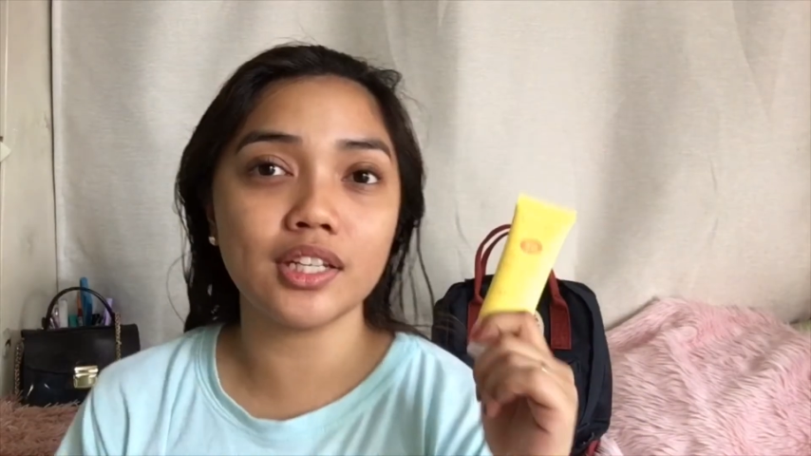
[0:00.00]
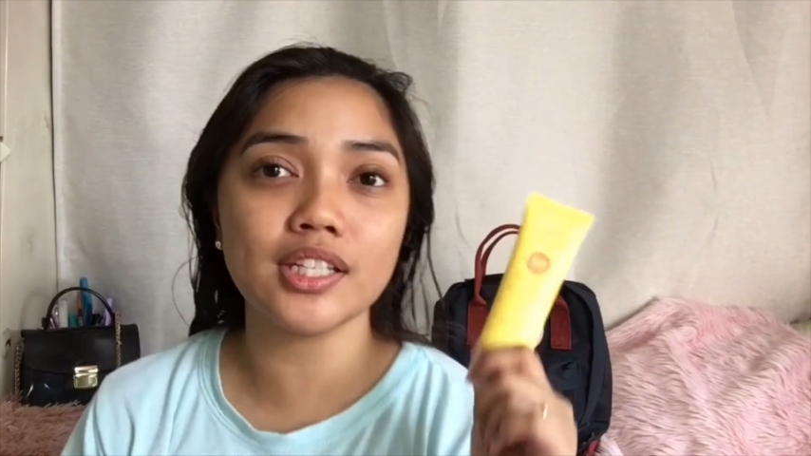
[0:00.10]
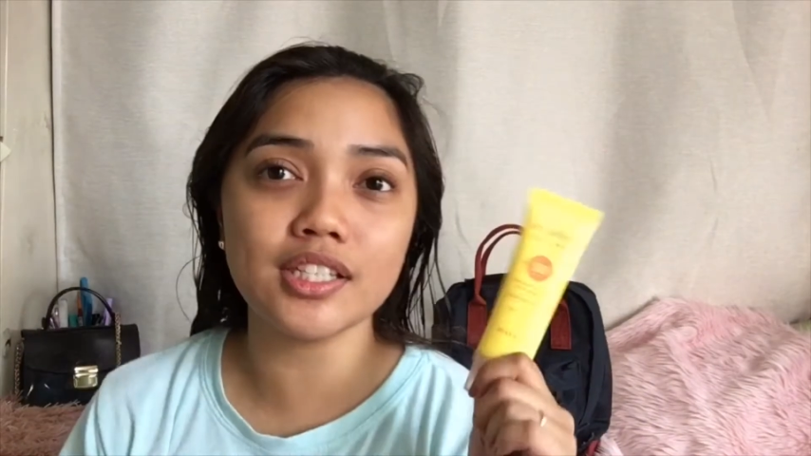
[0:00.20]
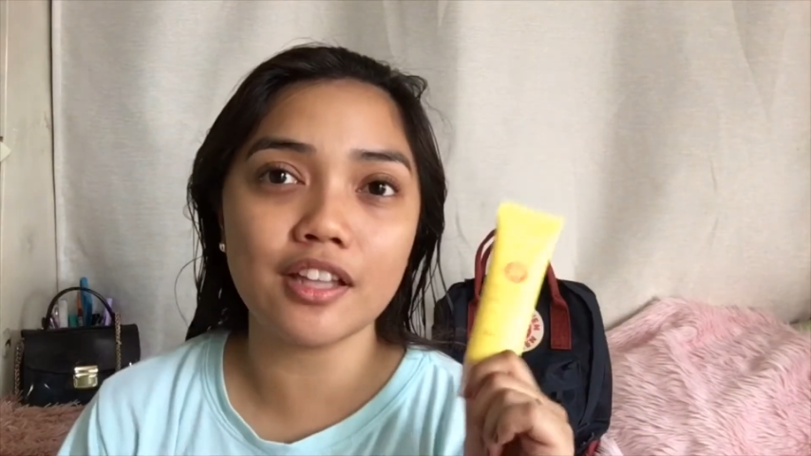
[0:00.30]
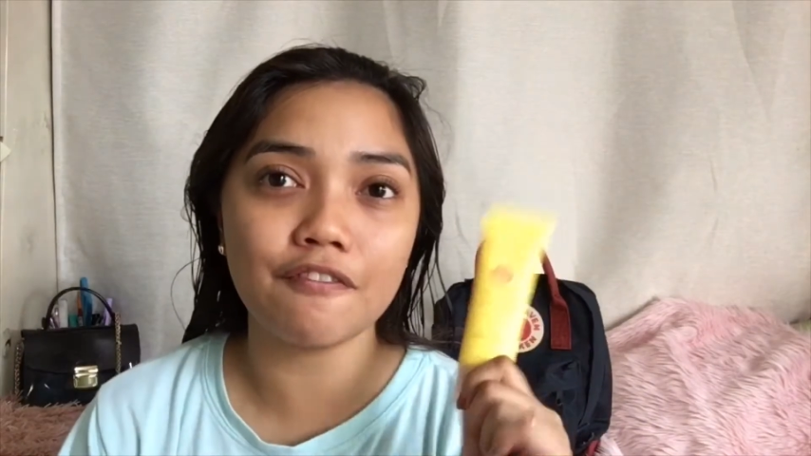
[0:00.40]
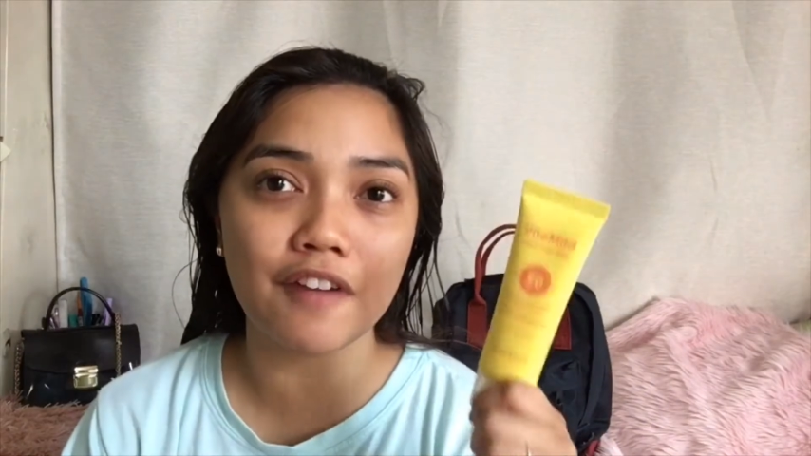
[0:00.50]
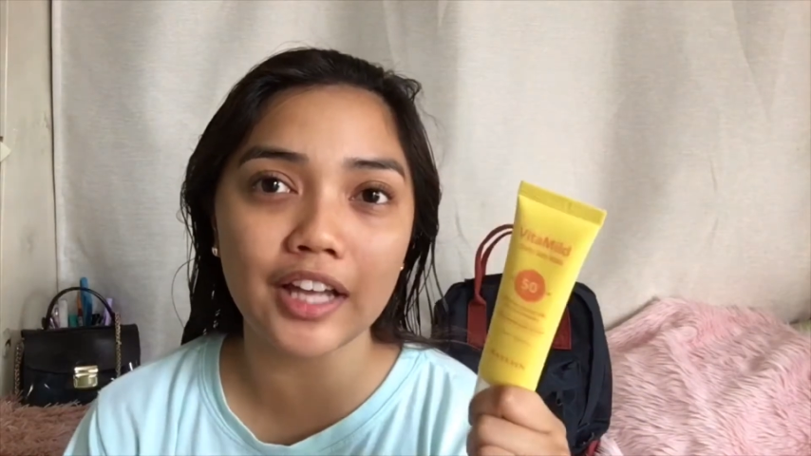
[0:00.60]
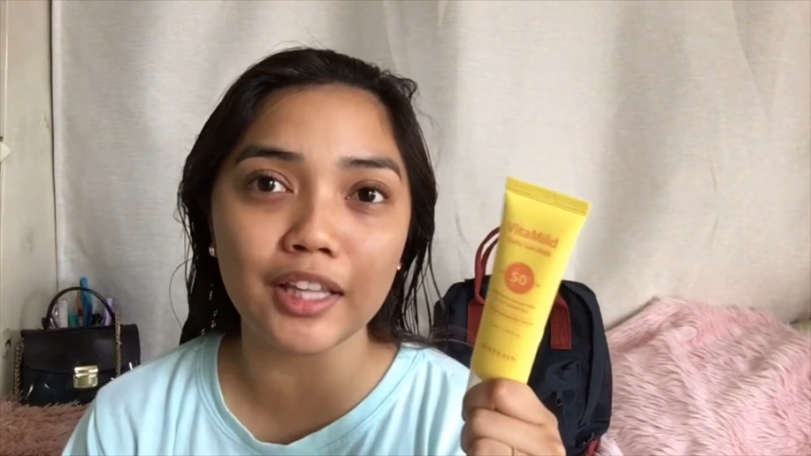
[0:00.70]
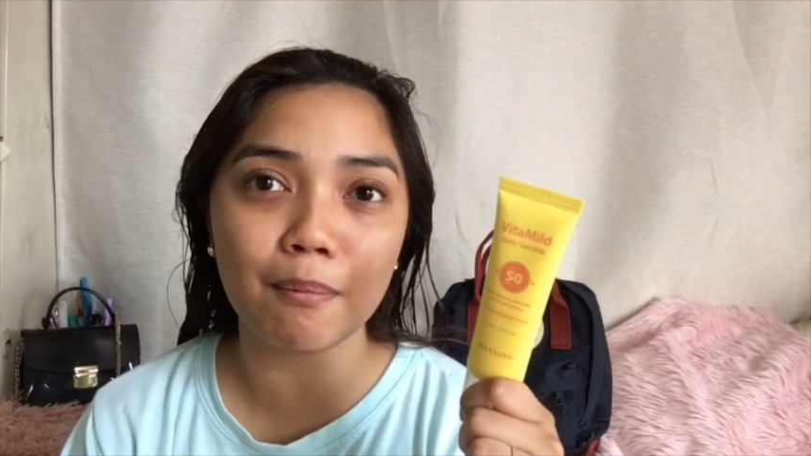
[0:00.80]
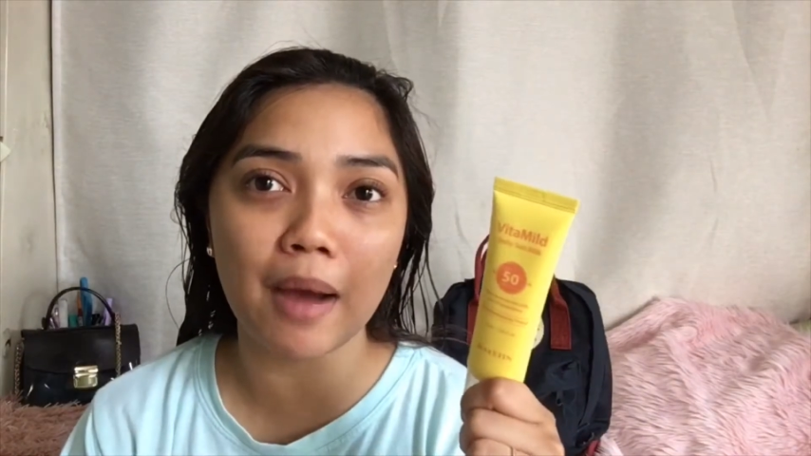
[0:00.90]
This is the
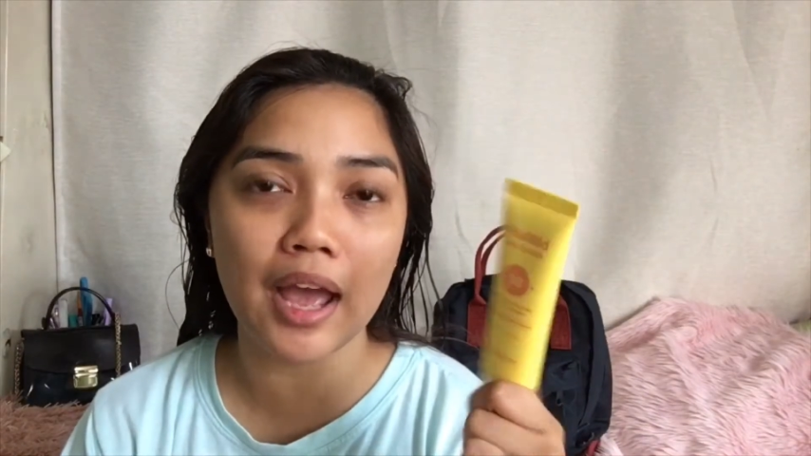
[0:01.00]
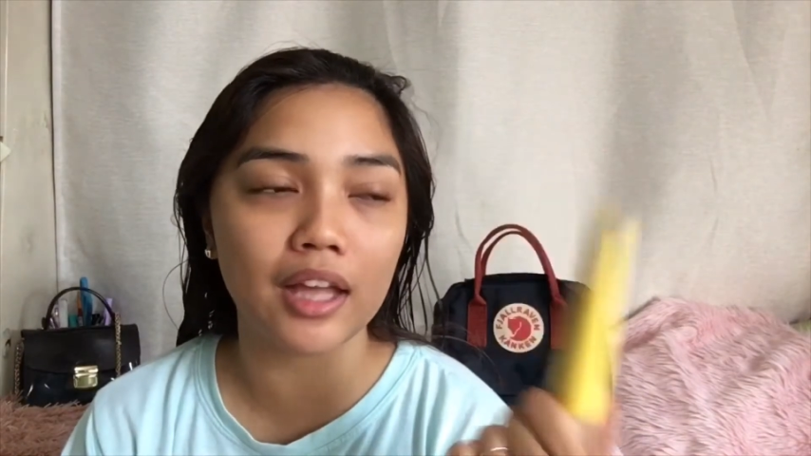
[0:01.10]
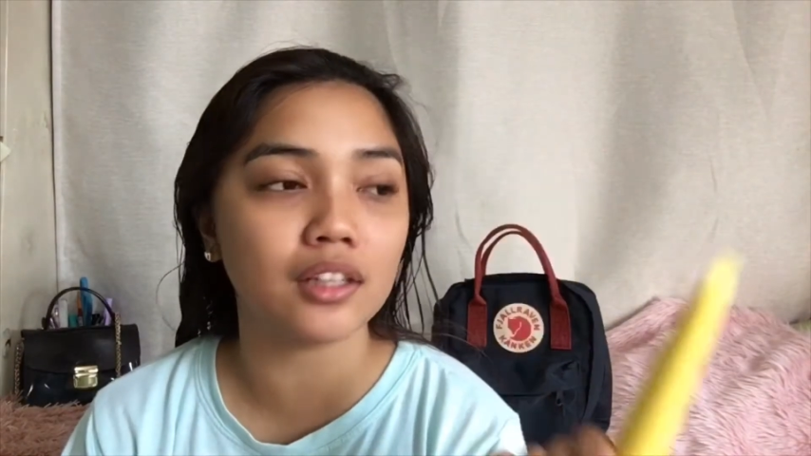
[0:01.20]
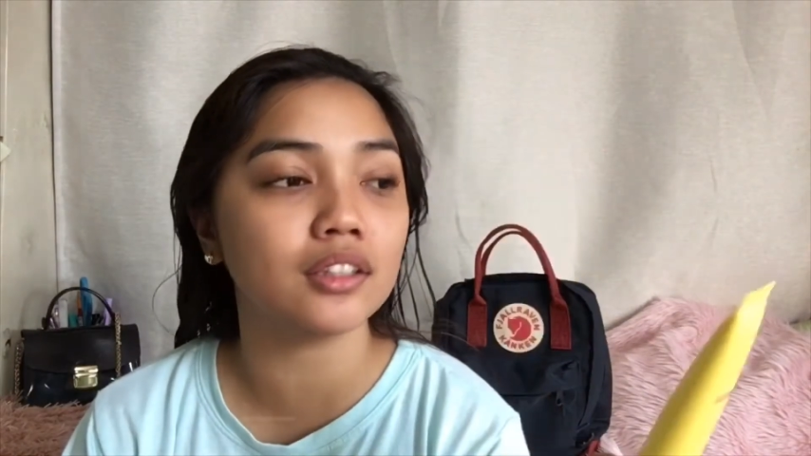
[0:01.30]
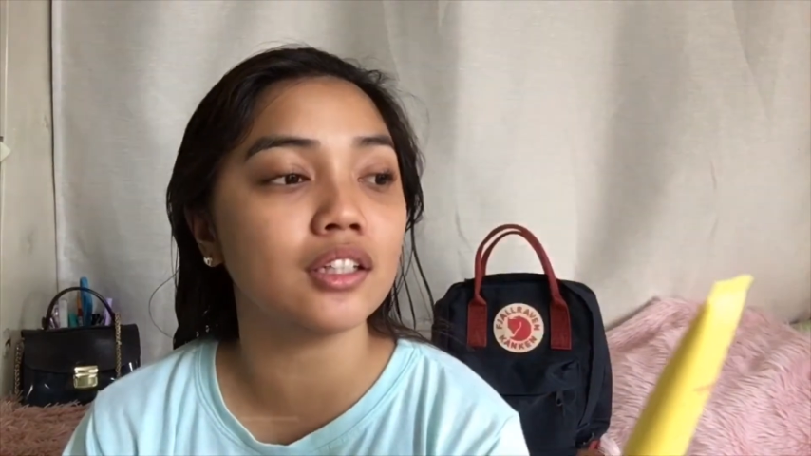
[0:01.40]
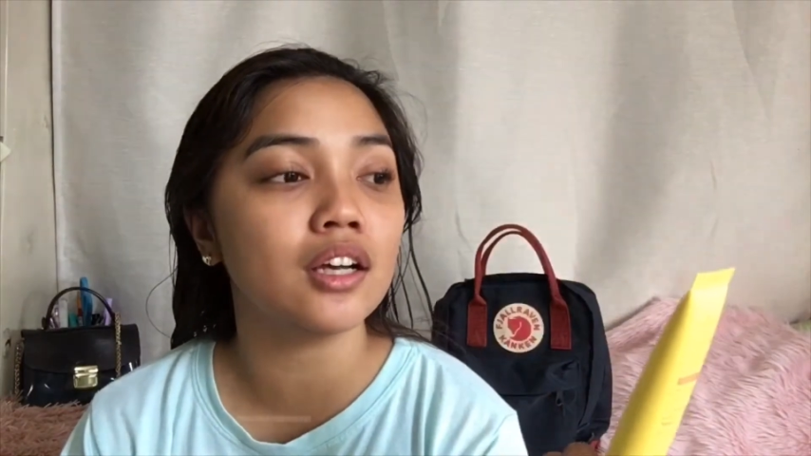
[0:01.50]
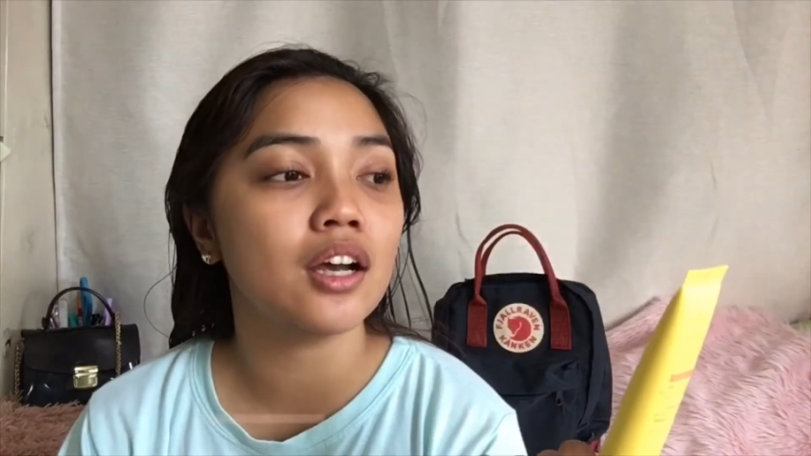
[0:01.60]
Vita Mild